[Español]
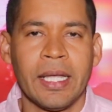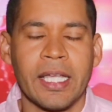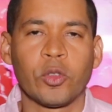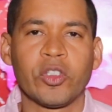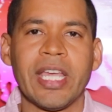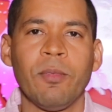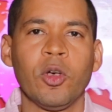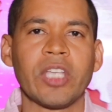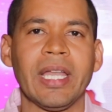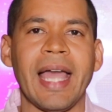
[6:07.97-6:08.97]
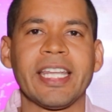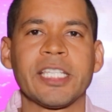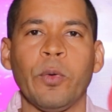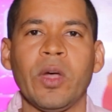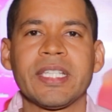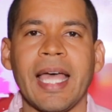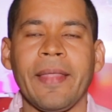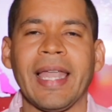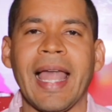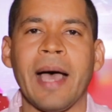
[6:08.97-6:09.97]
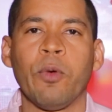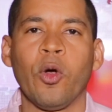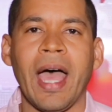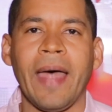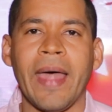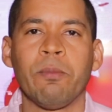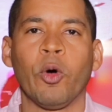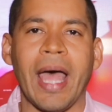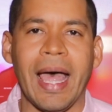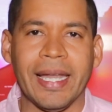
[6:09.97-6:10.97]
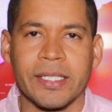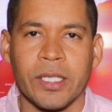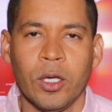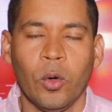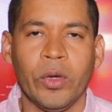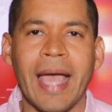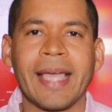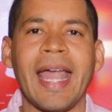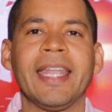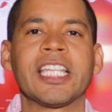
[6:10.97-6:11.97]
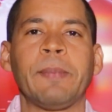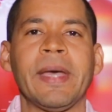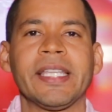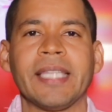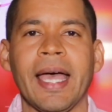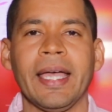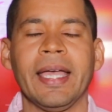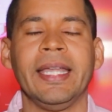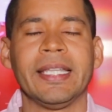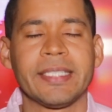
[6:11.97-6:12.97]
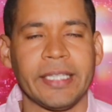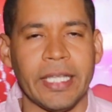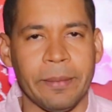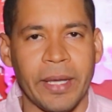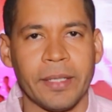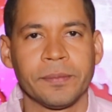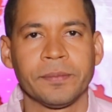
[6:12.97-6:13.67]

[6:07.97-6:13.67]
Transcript: Escuchemos la respuesta de la abogada Morales, una gran experta en este tema.